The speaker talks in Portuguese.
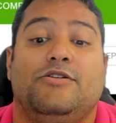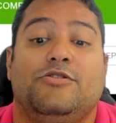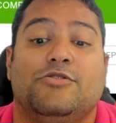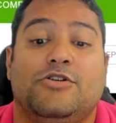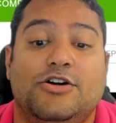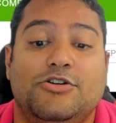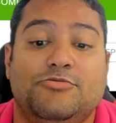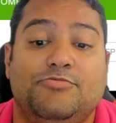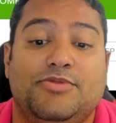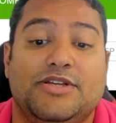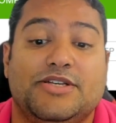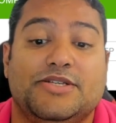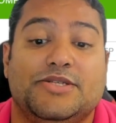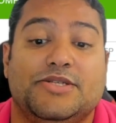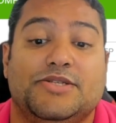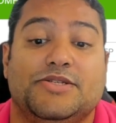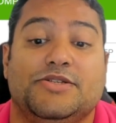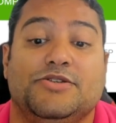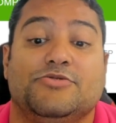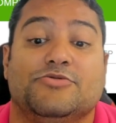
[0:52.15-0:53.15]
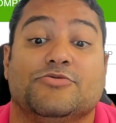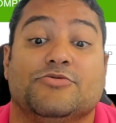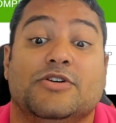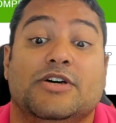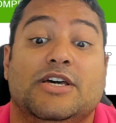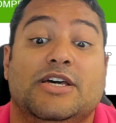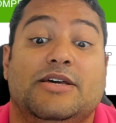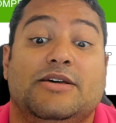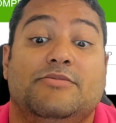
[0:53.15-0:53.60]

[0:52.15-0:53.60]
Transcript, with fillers: E olha o precinho.